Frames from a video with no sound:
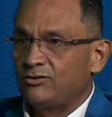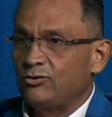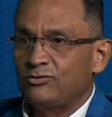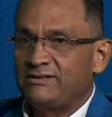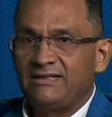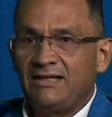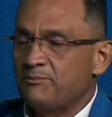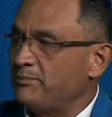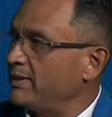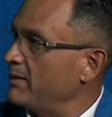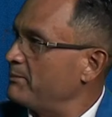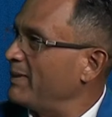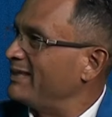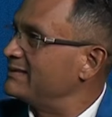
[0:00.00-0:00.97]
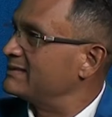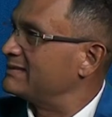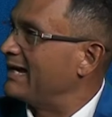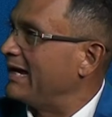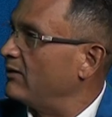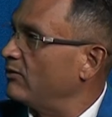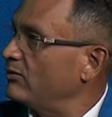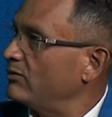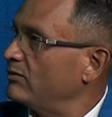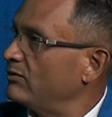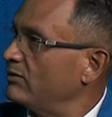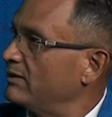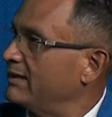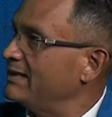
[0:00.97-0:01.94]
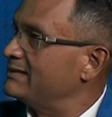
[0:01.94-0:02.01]
yo siempre he pensado
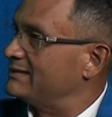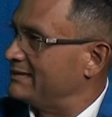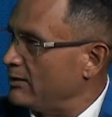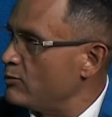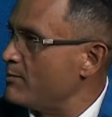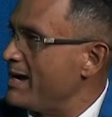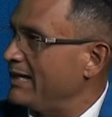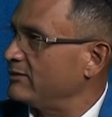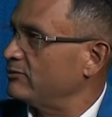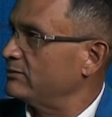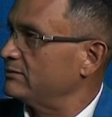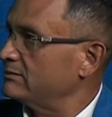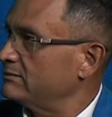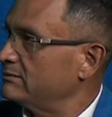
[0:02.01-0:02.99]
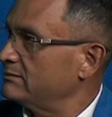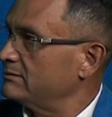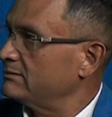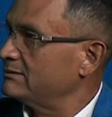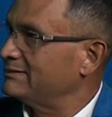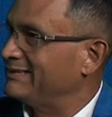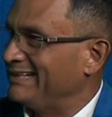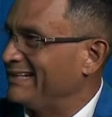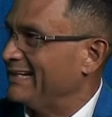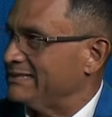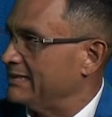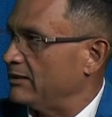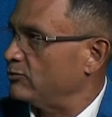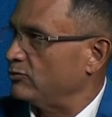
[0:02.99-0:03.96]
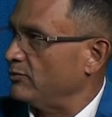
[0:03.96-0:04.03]
que el ser humano tiene que
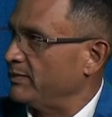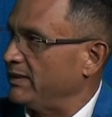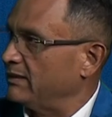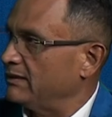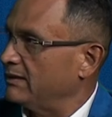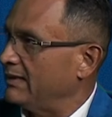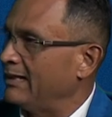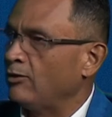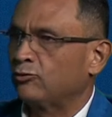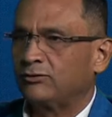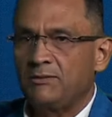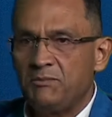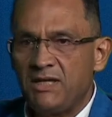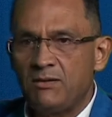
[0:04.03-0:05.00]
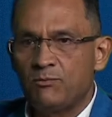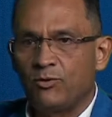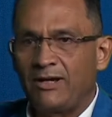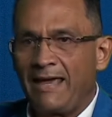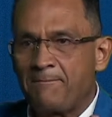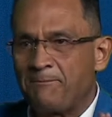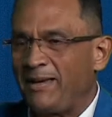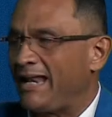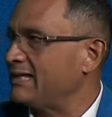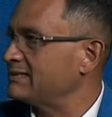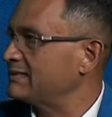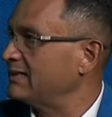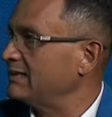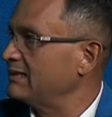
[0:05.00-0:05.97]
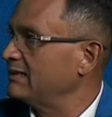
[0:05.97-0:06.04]
ser optimista. El optimismo, la
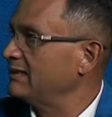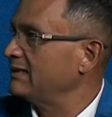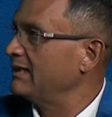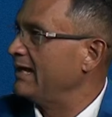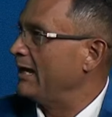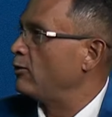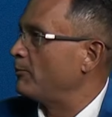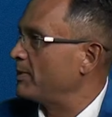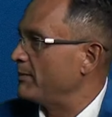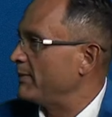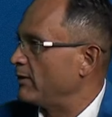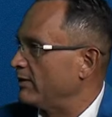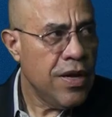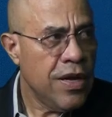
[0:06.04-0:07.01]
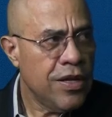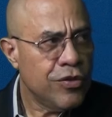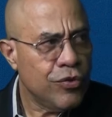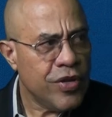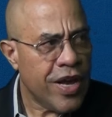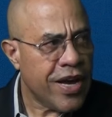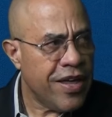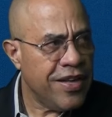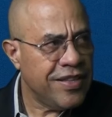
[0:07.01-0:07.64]
esperanza, es lo primero que tenemos que Tú sabes